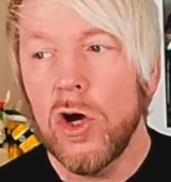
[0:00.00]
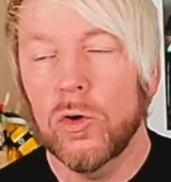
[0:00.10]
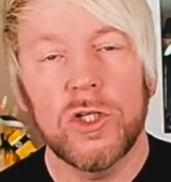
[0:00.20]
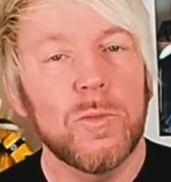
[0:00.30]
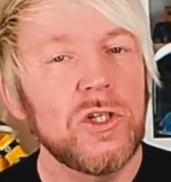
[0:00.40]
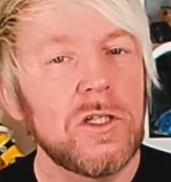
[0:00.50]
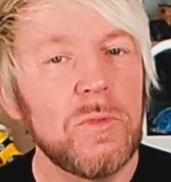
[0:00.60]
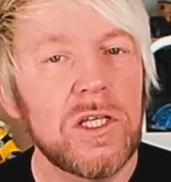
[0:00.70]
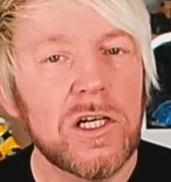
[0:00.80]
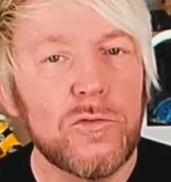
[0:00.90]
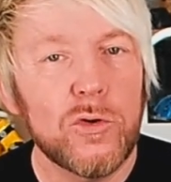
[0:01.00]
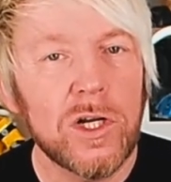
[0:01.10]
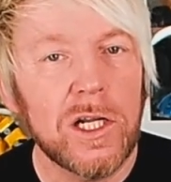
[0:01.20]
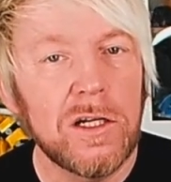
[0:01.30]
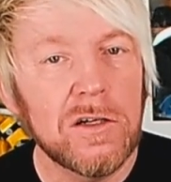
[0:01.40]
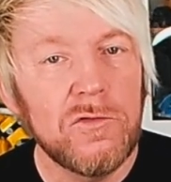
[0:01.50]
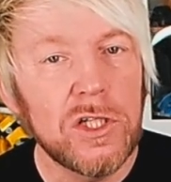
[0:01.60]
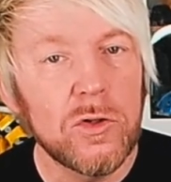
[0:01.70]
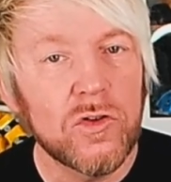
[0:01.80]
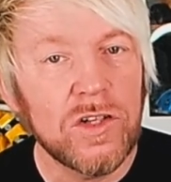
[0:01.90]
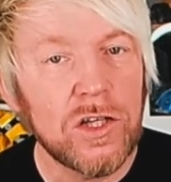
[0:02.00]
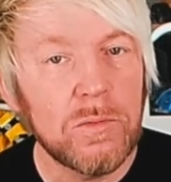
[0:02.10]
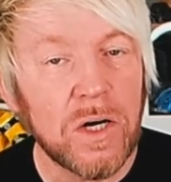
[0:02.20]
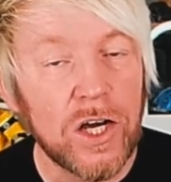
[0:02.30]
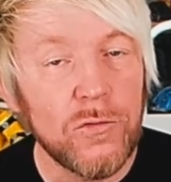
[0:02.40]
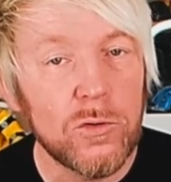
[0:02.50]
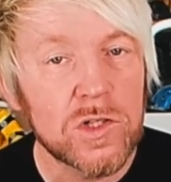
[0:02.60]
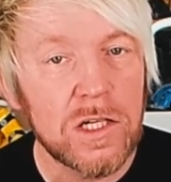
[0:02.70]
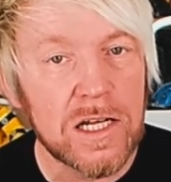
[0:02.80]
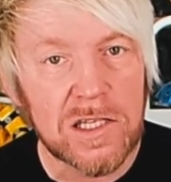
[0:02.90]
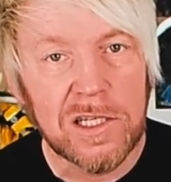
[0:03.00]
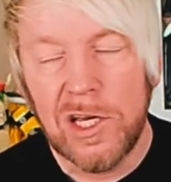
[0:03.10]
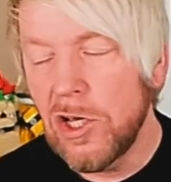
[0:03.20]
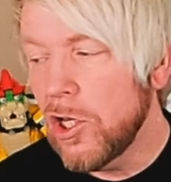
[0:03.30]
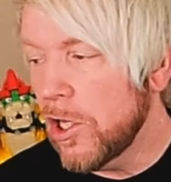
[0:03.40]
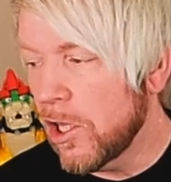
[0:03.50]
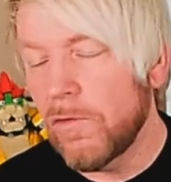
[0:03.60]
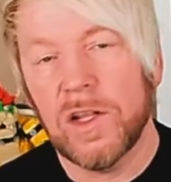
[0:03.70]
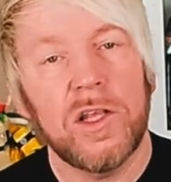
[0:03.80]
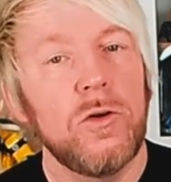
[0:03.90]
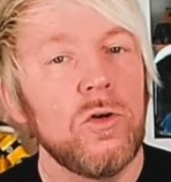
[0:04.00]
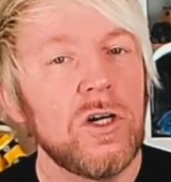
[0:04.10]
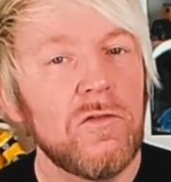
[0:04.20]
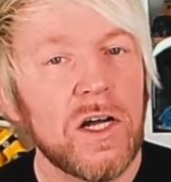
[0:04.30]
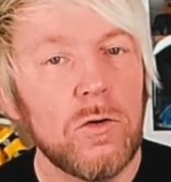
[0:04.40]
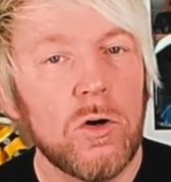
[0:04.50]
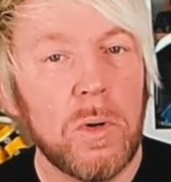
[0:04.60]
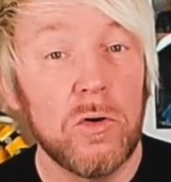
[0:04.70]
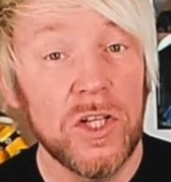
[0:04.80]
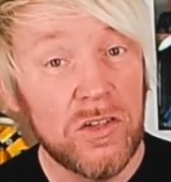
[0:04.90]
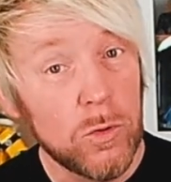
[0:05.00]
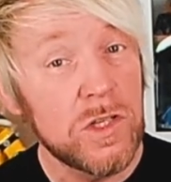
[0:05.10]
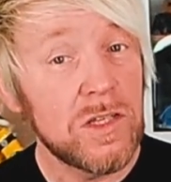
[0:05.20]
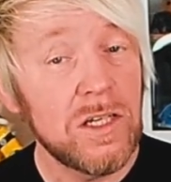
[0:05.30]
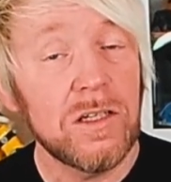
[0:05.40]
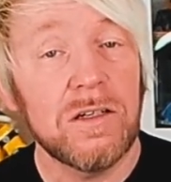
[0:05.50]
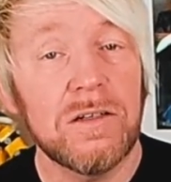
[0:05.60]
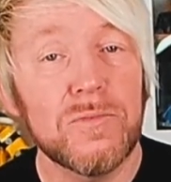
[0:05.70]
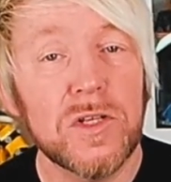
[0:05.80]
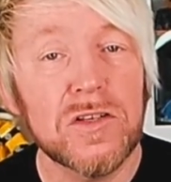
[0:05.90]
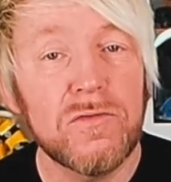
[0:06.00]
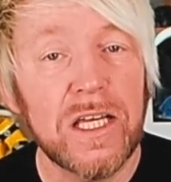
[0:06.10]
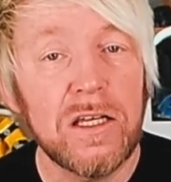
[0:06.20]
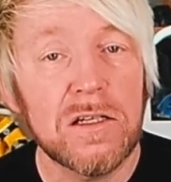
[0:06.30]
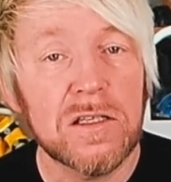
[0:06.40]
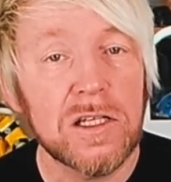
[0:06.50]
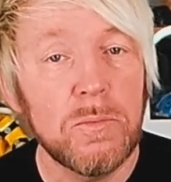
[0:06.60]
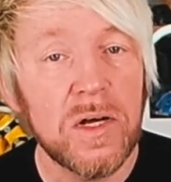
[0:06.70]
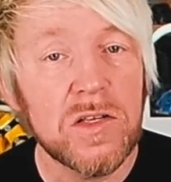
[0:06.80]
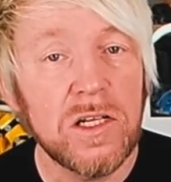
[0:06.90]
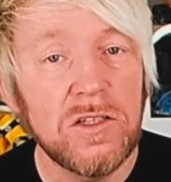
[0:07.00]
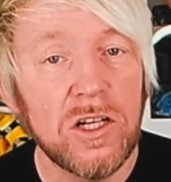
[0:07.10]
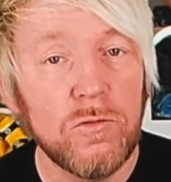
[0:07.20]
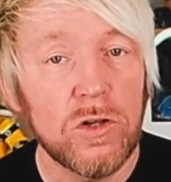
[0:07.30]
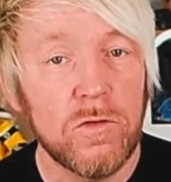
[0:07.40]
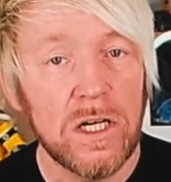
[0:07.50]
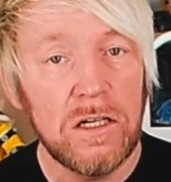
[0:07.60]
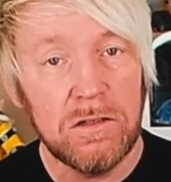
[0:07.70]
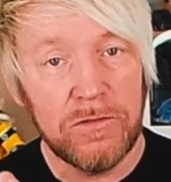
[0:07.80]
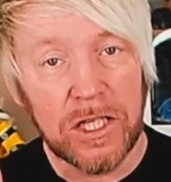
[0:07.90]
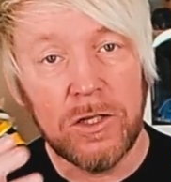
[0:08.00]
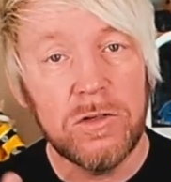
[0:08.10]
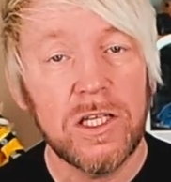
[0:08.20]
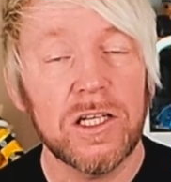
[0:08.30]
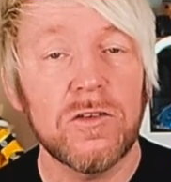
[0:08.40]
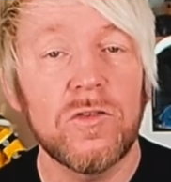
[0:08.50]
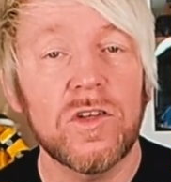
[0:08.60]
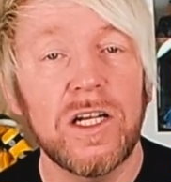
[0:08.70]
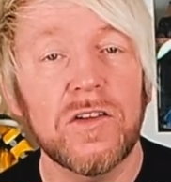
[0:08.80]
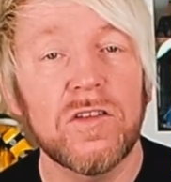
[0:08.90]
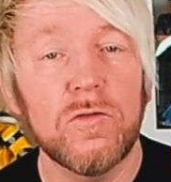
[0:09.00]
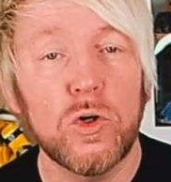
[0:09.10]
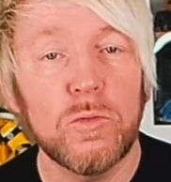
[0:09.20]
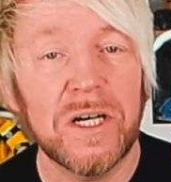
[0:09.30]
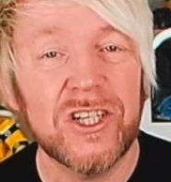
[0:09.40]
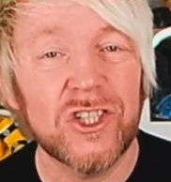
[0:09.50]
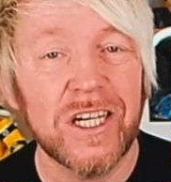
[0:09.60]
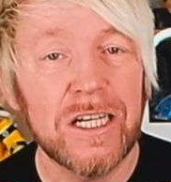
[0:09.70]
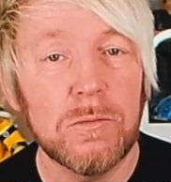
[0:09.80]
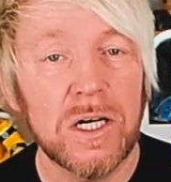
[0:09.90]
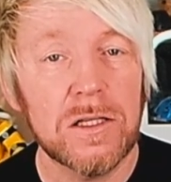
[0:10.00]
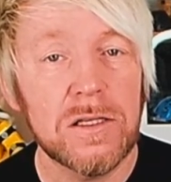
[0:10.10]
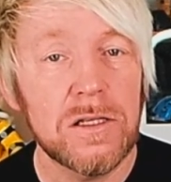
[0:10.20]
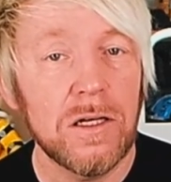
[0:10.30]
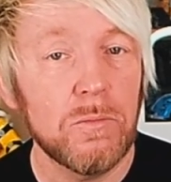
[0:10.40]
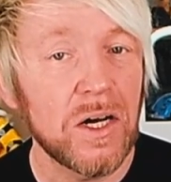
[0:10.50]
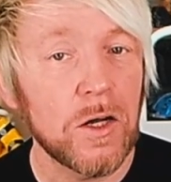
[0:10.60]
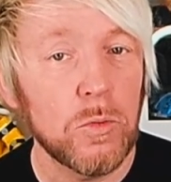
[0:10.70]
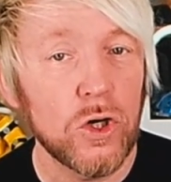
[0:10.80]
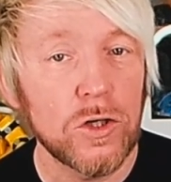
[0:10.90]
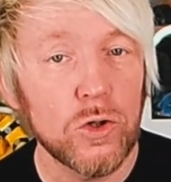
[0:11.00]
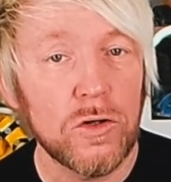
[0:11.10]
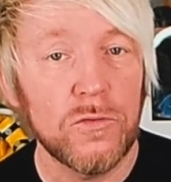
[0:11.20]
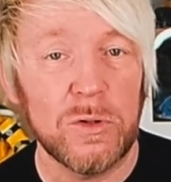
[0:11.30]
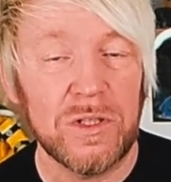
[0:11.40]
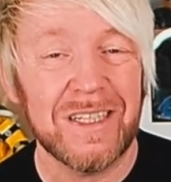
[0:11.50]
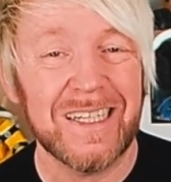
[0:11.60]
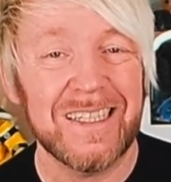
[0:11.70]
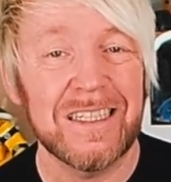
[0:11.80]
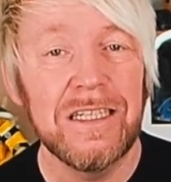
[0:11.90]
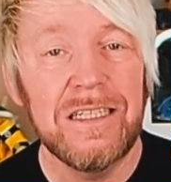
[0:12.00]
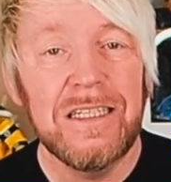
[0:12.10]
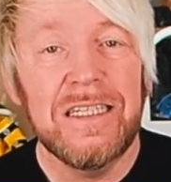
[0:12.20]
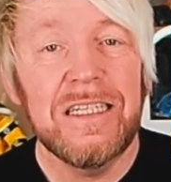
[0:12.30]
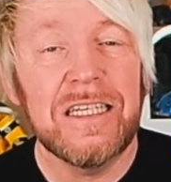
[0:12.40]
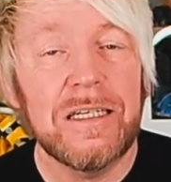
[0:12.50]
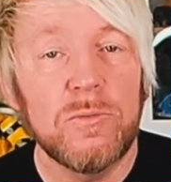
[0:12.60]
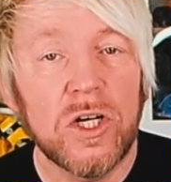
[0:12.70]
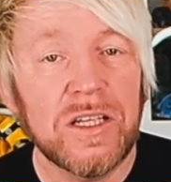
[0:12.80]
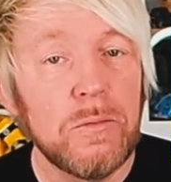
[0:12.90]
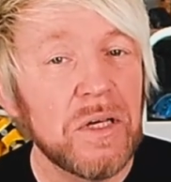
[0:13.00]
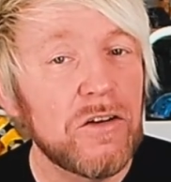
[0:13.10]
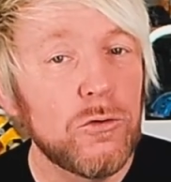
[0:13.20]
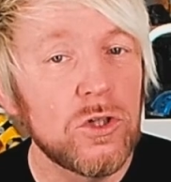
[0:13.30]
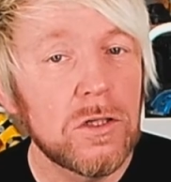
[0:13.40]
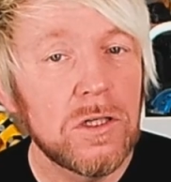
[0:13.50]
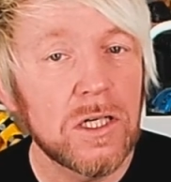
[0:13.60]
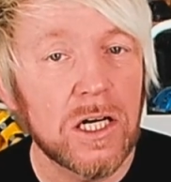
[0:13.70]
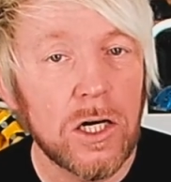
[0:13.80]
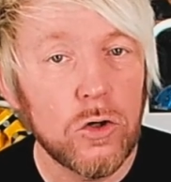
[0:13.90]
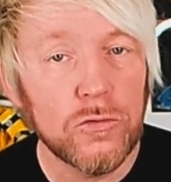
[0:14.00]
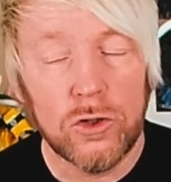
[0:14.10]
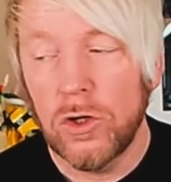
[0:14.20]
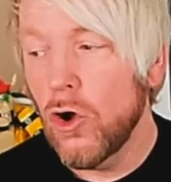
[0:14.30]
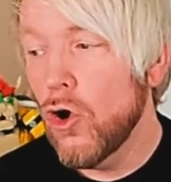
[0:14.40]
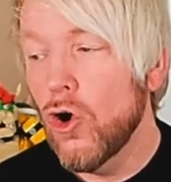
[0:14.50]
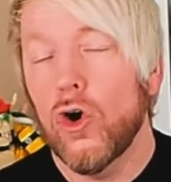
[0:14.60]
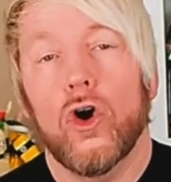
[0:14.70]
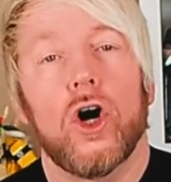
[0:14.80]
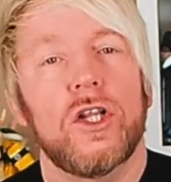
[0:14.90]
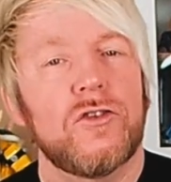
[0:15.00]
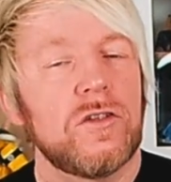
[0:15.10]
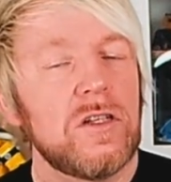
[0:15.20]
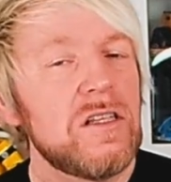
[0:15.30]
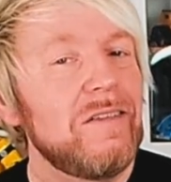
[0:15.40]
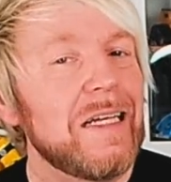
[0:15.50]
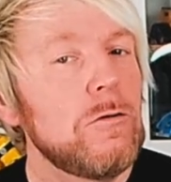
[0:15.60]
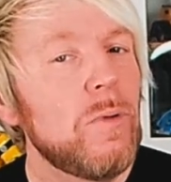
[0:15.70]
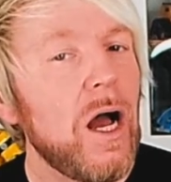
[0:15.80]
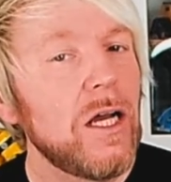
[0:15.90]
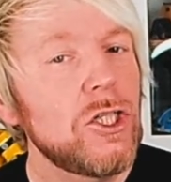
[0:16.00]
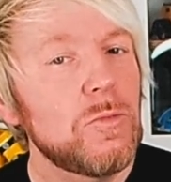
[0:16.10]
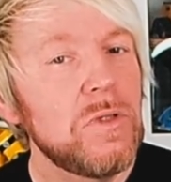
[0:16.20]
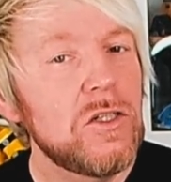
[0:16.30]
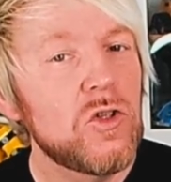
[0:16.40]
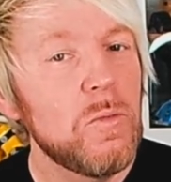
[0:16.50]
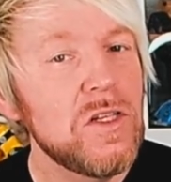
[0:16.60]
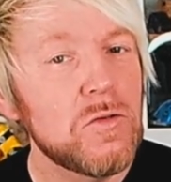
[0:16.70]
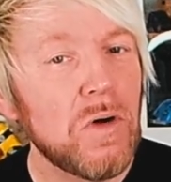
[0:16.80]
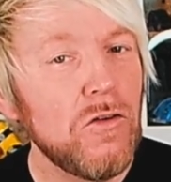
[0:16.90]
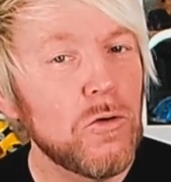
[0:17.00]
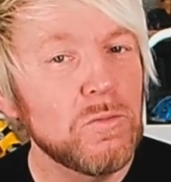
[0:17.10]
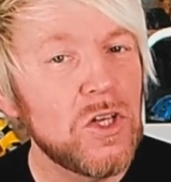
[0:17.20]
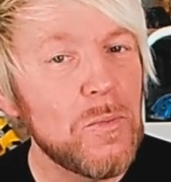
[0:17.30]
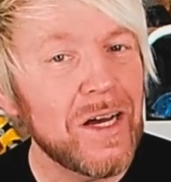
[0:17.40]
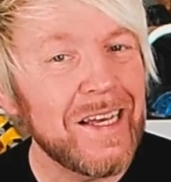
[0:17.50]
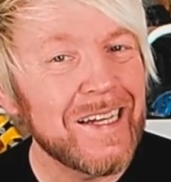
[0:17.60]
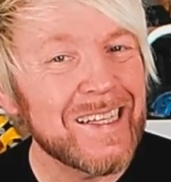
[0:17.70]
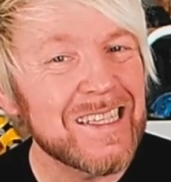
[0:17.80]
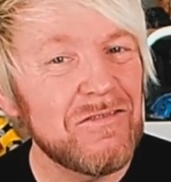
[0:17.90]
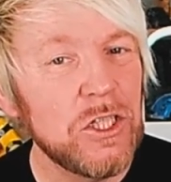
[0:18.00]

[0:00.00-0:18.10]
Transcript: und ich möchte mich ja von anderen Videos nicht beeinflussen lassen. Ich werde den irgendwann noch bauen. Ich wusste, äh, dass Vicky das Set präsentieren wird, weil Vicky und ich hatten uns ja letzte Woche bei Stein gemacht, ist hier in Paderborn getroffen und da hat er eben ja den Bigfoot gekauft. Und deswegen überrascht mich zumindest mal vom Thema her das